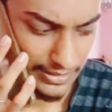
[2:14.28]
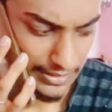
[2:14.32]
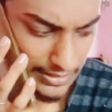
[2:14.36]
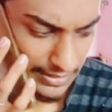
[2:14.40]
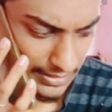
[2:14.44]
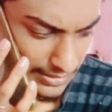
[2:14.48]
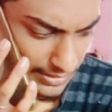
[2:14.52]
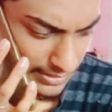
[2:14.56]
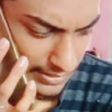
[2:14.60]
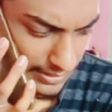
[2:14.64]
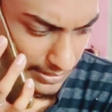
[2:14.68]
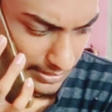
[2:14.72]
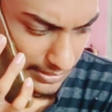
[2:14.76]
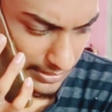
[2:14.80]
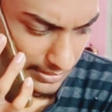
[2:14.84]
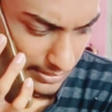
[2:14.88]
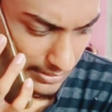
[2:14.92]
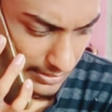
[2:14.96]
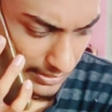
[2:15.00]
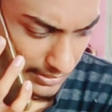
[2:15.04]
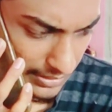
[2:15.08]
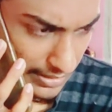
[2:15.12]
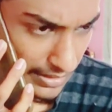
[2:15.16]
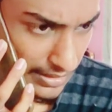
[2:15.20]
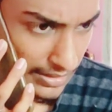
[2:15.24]
அது என்னவோ
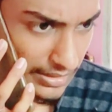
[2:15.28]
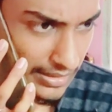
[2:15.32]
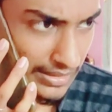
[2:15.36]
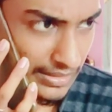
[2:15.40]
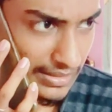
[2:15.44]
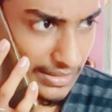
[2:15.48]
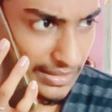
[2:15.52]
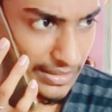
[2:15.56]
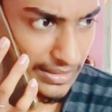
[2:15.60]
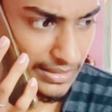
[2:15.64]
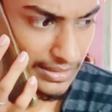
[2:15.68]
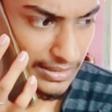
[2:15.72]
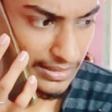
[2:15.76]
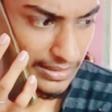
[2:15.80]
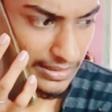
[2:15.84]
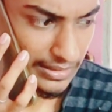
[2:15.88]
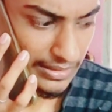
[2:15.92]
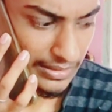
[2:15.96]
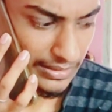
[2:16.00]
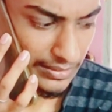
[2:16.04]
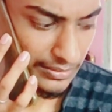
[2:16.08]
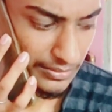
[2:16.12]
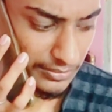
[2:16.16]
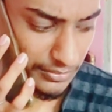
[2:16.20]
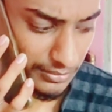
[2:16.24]
சொல்லுவாங்களே என்னது
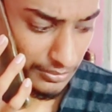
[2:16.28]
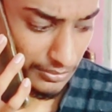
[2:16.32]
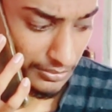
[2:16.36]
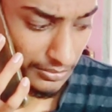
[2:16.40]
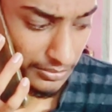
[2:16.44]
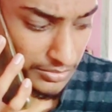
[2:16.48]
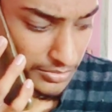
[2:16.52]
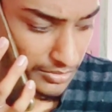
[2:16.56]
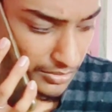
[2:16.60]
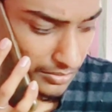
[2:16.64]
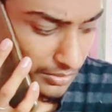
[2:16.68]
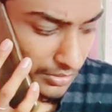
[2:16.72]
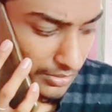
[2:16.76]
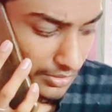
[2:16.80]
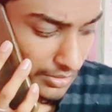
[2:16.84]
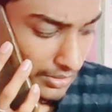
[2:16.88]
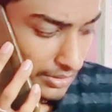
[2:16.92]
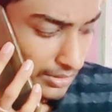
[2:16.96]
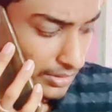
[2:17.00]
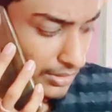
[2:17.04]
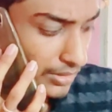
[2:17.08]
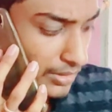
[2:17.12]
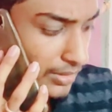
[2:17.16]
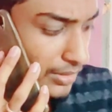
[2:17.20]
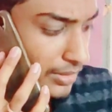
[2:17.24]
ஒரு நிமிஷம்
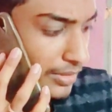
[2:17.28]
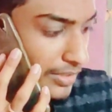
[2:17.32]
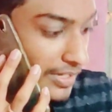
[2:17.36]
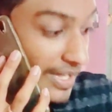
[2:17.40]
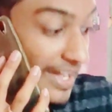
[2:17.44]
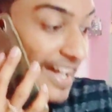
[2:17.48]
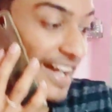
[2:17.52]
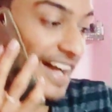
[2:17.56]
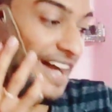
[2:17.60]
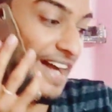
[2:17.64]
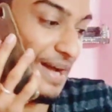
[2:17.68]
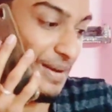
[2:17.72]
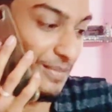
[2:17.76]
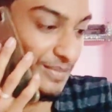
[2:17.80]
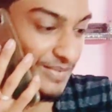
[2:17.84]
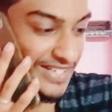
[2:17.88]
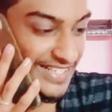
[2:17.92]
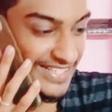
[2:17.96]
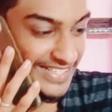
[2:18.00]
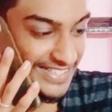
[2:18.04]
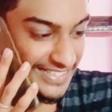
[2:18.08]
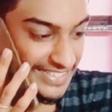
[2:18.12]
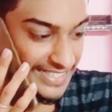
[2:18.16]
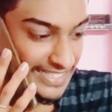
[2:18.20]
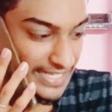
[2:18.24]
இருறா
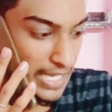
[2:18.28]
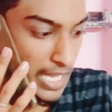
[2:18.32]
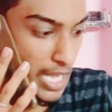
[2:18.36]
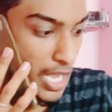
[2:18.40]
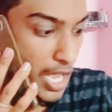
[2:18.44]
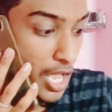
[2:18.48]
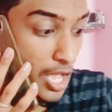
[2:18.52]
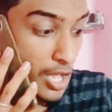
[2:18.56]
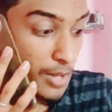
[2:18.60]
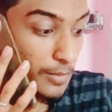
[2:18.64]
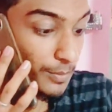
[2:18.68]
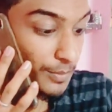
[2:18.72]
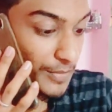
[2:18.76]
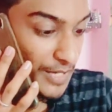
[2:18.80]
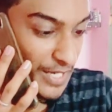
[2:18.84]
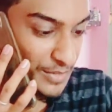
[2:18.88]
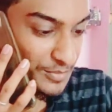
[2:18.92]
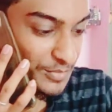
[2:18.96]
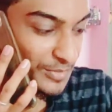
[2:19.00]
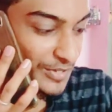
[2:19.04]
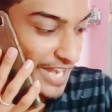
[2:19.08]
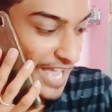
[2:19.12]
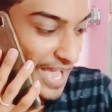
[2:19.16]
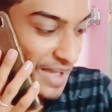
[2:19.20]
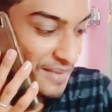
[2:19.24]
அபனன்ட்லி மெனி
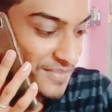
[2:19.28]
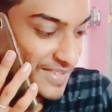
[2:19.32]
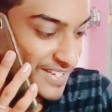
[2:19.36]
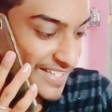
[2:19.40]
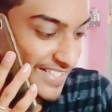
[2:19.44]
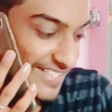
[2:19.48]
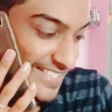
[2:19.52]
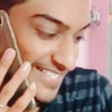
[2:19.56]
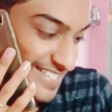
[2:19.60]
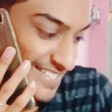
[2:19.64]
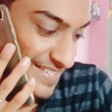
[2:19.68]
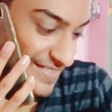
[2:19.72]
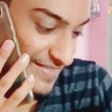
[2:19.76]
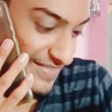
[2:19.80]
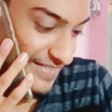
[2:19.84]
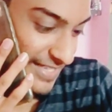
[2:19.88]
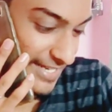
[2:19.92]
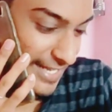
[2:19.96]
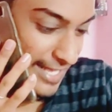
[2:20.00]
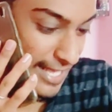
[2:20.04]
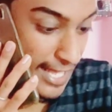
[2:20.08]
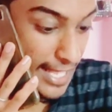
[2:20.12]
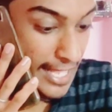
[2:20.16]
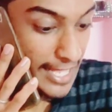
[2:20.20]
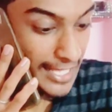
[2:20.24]
மோர் ஹாப்பி ரிட்டர்ன்ஸ்
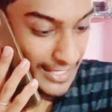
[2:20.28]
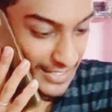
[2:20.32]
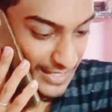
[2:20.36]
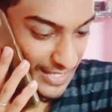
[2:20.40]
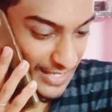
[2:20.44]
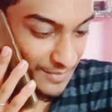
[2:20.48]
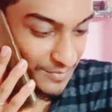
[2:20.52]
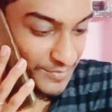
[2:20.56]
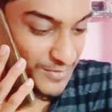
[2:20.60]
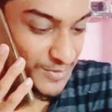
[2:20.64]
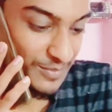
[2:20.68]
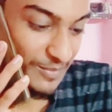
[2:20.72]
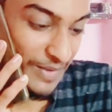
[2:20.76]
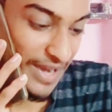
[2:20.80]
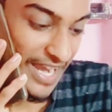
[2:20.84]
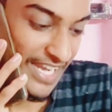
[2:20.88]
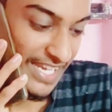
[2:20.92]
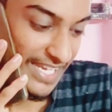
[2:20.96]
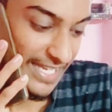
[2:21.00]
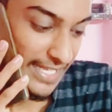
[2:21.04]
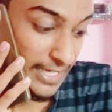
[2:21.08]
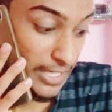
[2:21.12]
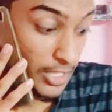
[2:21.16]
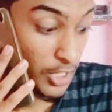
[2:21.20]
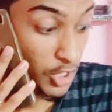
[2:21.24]
ஆஃப் த டே கீப்
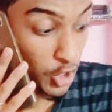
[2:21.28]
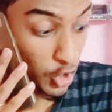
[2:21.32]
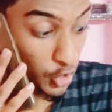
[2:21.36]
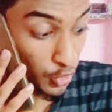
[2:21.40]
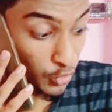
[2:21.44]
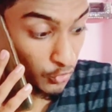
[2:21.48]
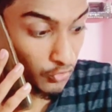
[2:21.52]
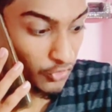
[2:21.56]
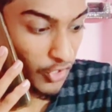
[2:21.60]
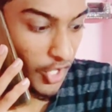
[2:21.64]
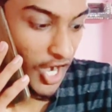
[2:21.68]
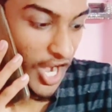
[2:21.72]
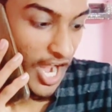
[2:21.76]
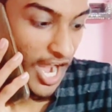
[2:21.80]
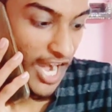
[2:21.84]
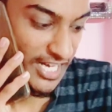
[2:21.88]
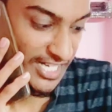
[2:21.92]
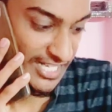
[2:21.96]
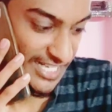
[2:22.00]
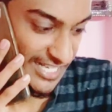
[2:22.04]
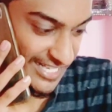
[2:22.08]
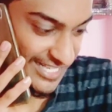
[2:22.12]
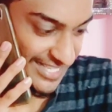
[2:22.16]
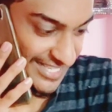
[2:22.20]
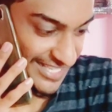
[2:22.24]
ஸ்மைலிங் லிவ் ஃபார்
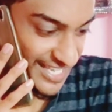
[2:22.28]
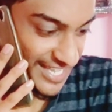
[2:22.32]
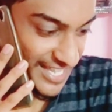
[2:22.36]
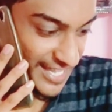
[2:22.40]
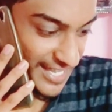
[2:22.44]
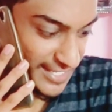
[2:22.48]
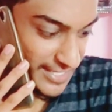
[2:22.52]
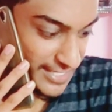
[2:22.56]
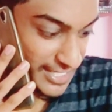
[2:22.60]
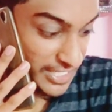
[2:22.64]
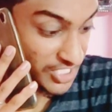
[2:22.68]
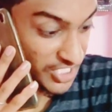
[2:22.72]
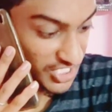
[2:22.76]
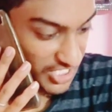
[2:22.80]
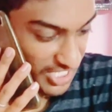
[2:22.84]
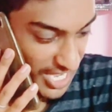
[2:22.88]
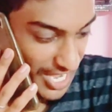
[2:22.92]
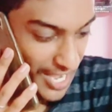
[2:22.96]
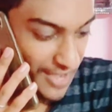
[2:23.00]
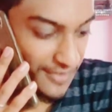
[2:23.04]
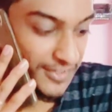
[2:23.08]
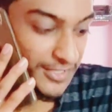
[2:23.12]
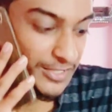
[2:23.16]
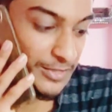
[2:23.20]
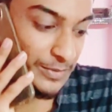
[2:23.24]
ஹண்ட்ரட் இயர்ஸ் டே
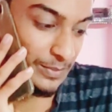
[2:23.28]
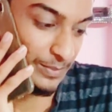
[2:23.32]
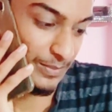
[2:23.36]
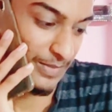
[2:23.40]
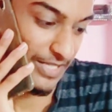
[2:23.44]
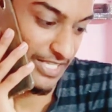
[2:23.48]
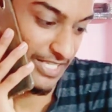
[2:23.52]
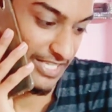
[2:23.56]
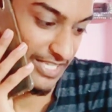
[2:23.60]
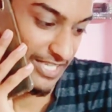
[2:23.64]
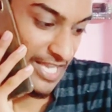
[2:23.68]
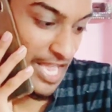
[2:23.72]
வித் மீ